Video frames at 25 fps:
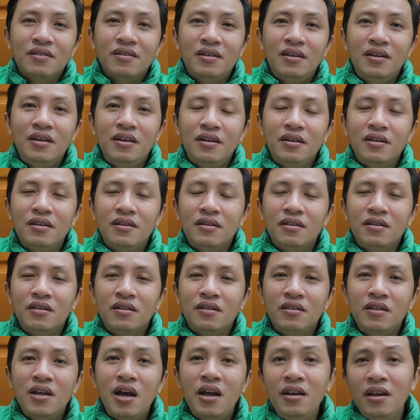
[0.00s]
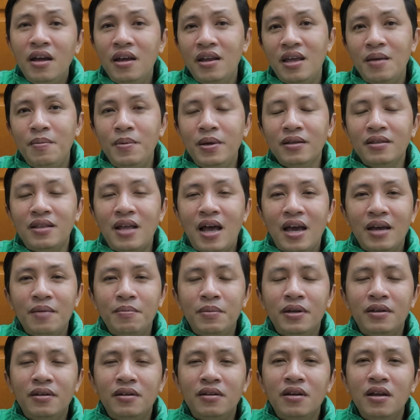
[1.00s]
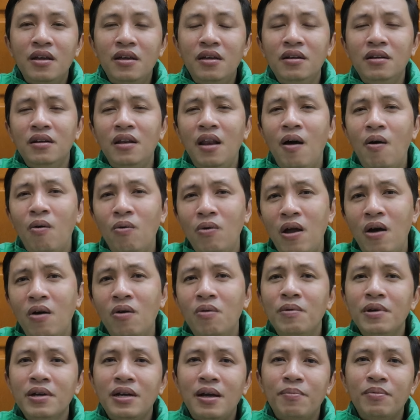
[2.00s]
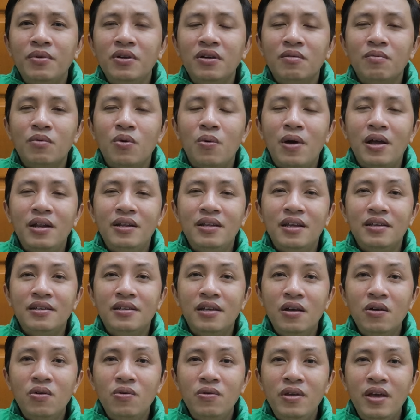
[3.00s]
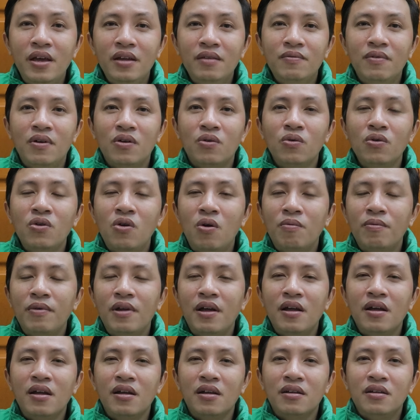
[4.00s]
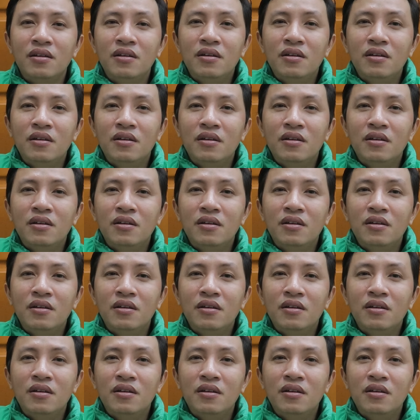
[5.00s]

Thì đến thời điểm hiện tại mình đi lâu lâu mới gặp được một anh tài xế Gojek, và cuối cùng là